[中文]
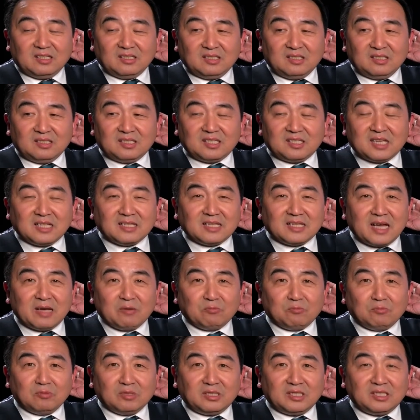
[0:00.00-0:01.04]
现在
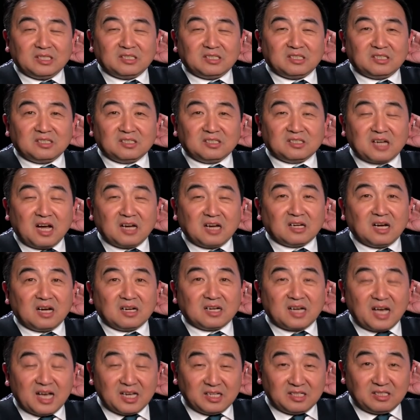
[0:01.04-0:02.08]
5G 是刚刚
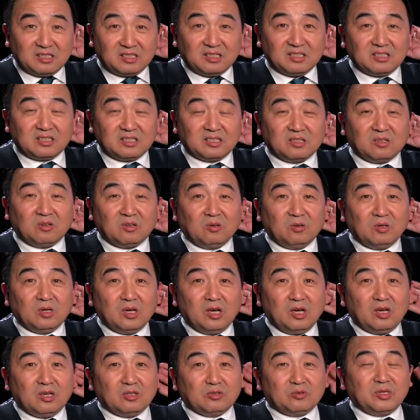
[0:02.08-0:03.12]
开始的时候，
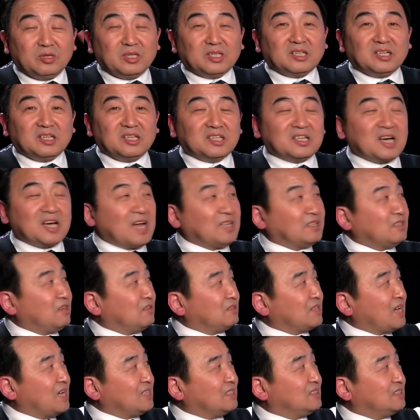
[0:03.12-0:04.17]
所以可以看到
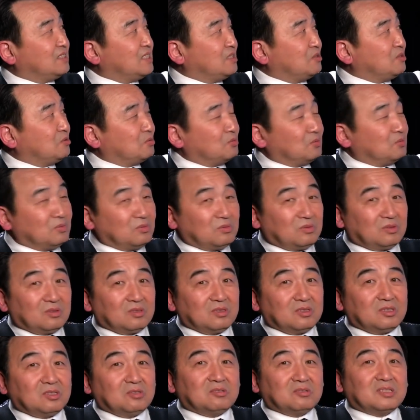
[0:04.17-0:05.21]
它的这种
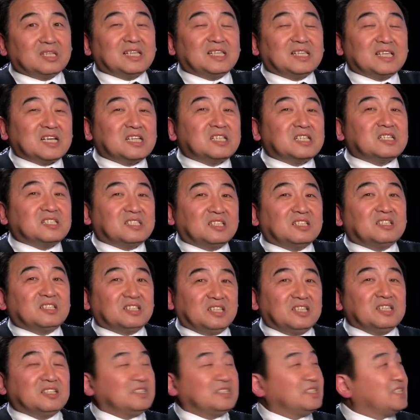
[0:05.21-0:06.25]
就这件事情的
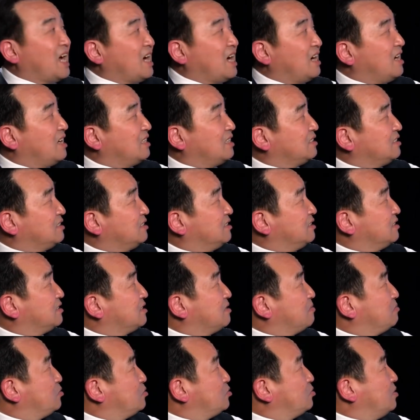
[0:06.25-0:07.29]
影响啊，只能这
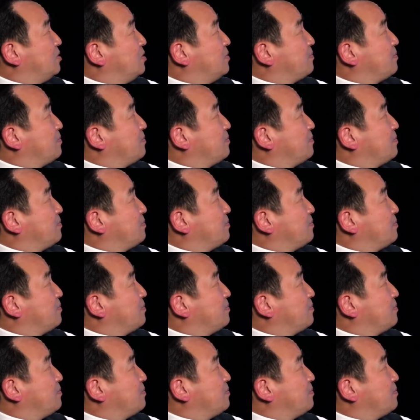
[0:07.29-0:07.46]
么说。